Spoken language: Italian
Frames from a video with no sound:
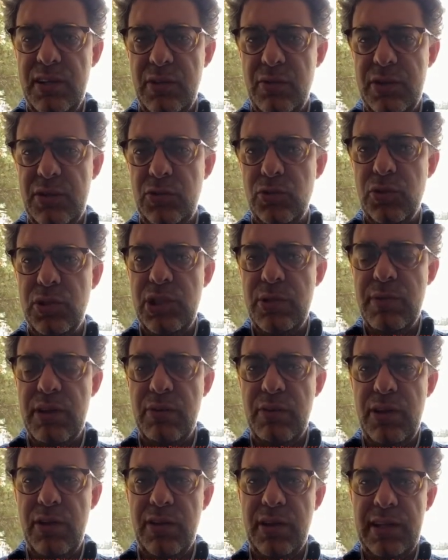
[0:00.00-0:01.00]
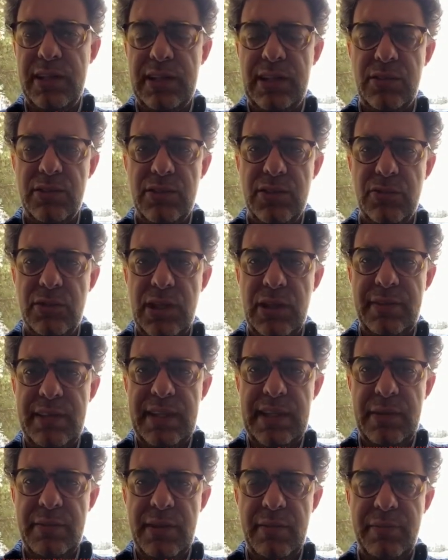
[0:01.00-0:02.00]
Quest'ultimo è quello che è andato
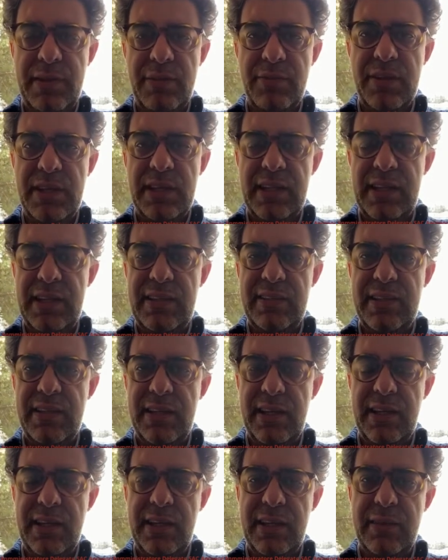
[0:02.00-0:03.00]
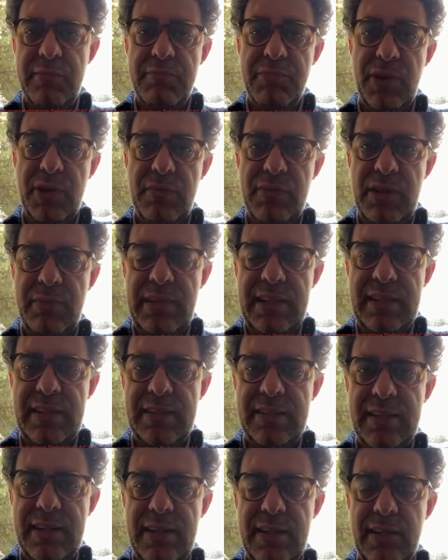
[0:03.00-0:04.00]
sicuramente per primo in crisi e che probabilmente
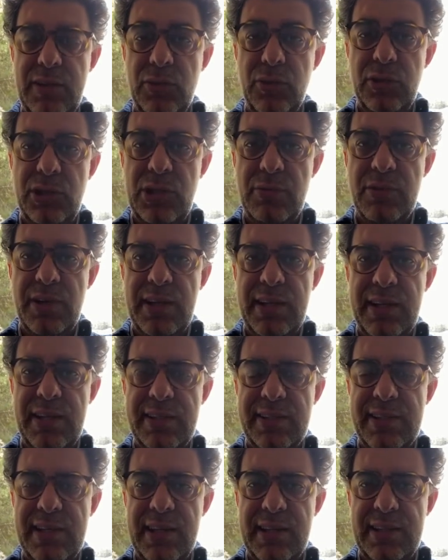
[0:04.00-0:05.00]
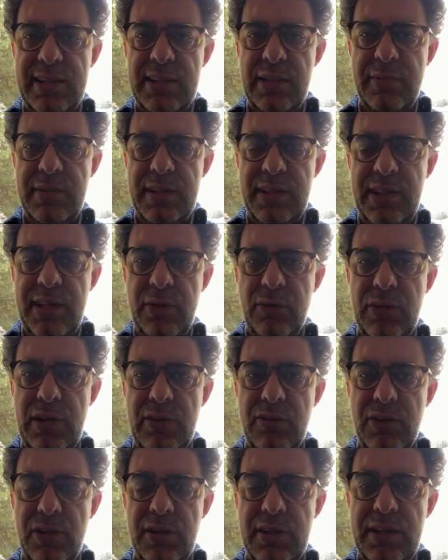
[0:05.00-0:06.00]
sarà l'ultimo a rialzarsi perché una
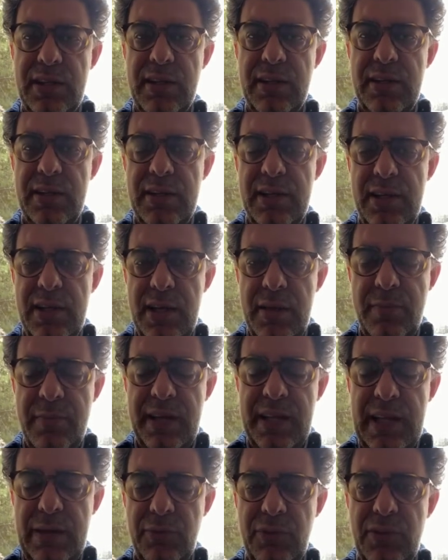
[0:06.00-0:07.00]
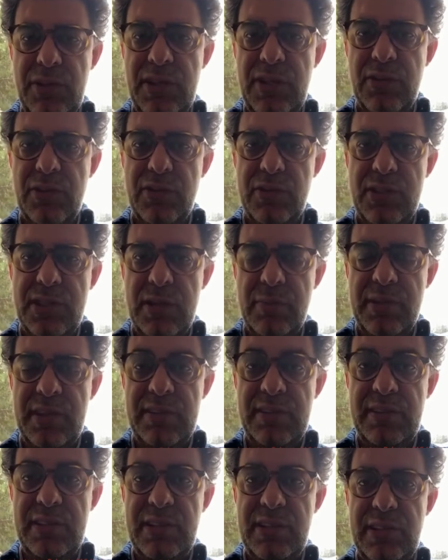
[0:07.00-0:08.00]
volta, e preghiamo Dio sia
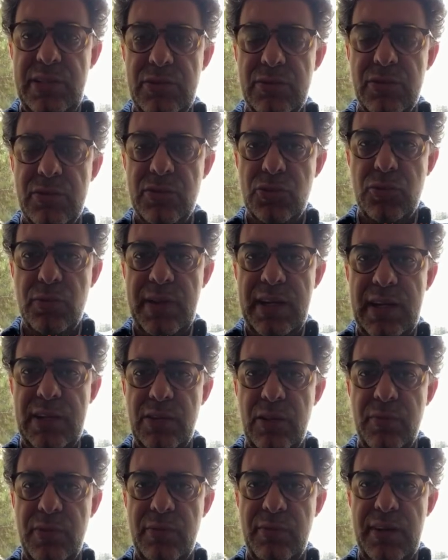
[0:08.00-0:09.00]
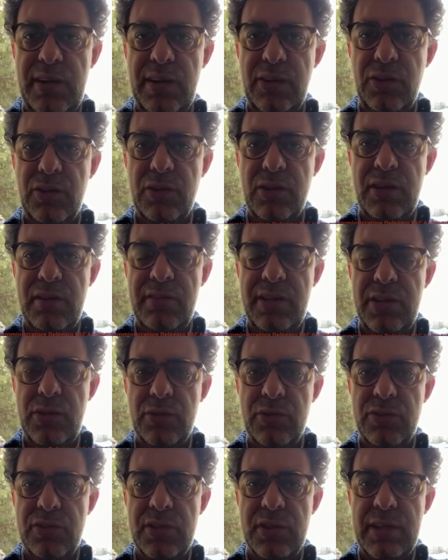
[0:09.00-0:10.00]
prestissimo, superato il problema del
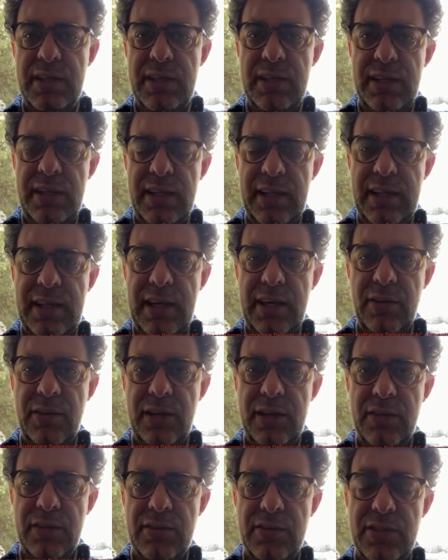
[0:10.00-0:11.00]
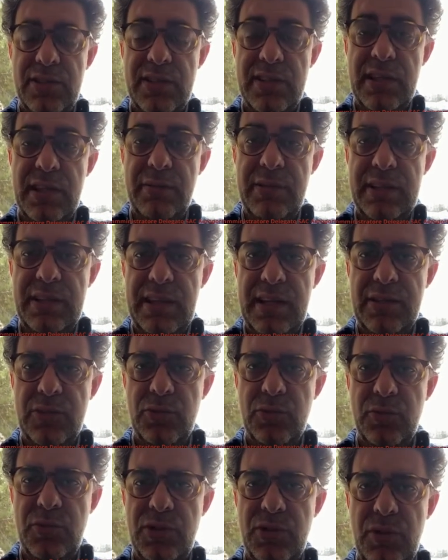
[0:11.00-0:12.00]
coronavirus, è chiaro che non ci si rimetterà
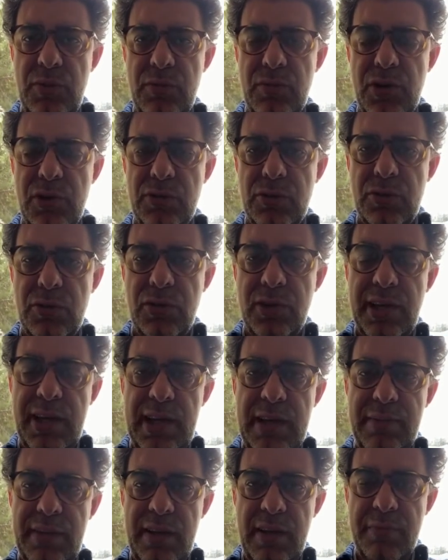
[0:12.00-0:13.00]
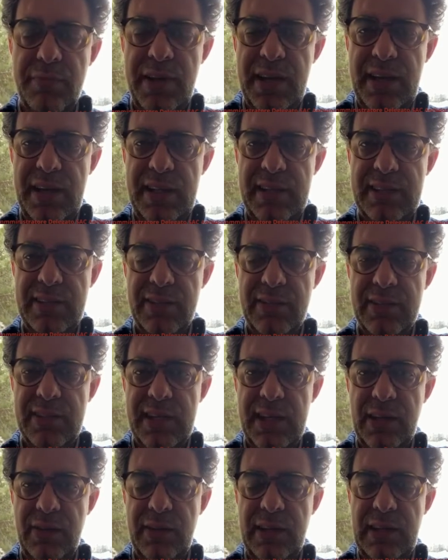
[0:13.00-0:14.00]
subito in moto o che la prima impellenza non
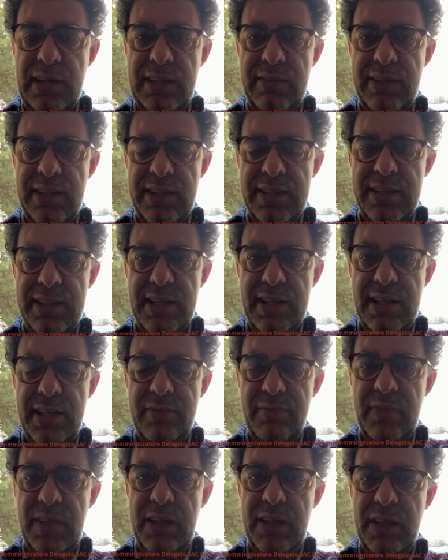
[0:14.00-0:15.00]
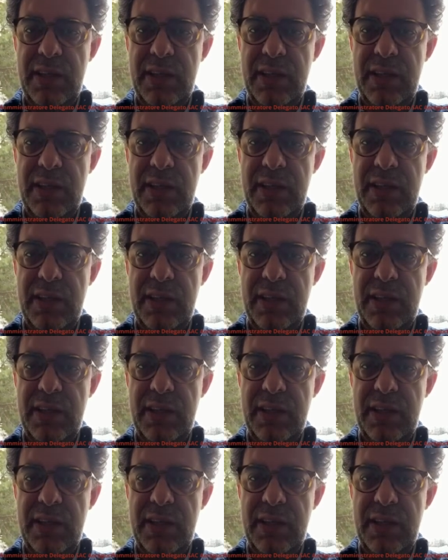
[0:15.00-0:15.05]
sarà quella di viaggiare.